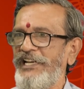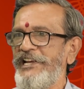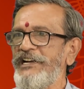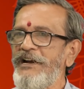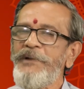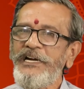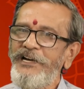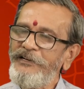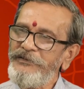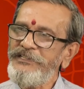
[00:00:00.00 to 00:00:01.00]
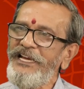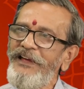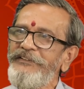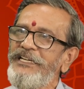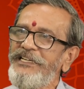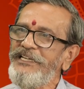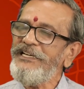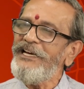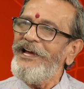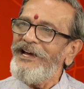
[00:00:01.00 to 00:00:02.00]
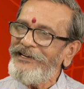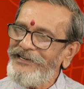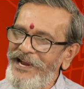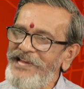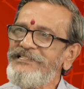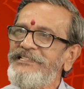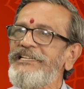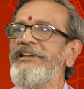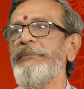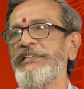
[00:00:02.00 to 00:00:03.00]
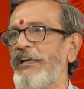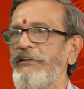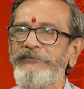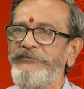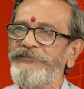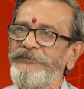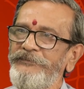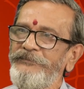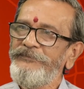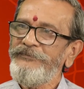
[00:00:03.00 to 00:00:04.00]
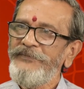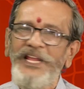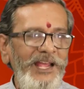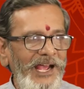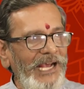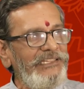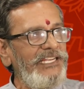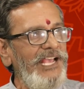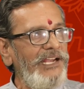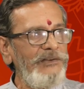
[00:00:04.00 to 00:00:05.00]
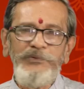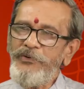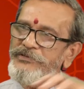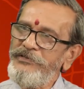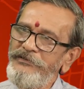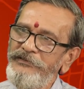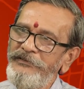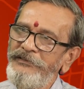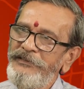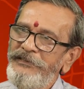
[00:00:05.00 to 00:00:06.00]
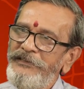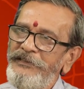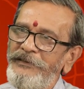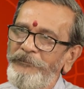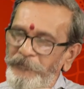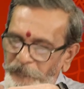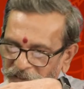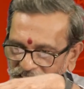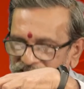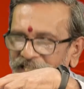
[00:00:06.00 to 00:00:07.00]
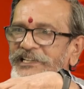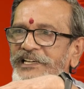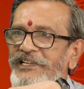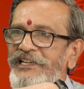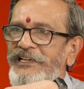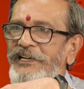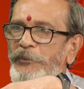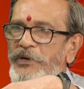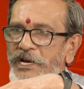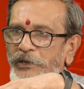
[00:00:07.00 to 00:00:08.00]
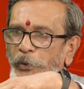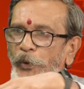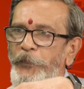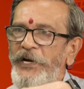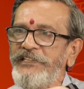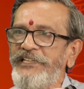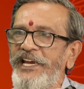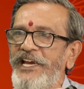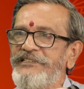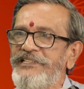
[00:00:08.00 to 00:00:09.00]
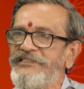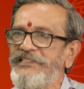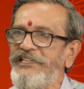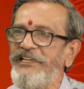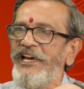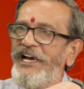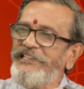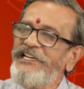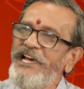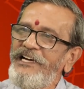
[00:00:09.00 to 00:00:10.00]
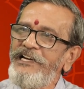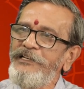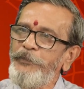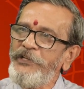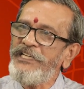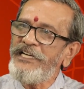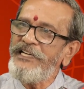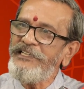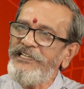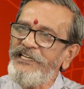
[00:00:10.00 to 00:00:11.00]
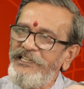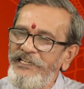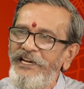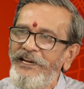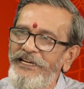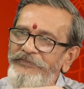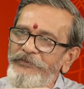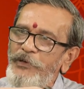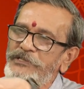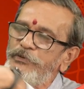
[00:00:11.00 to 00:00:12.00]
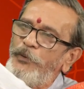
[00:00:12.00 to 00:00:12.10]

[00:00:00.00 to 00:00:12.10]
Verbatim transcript: క్లియర్గా మాట్లాడుకుంటే అవి రాజకీయ మతాలు అధికారం కోసం ప్రజల్ని ఒక గ్రూపుగా తయారు చేసి అధికారాన్ని పొందడానికి ఇవి ఒక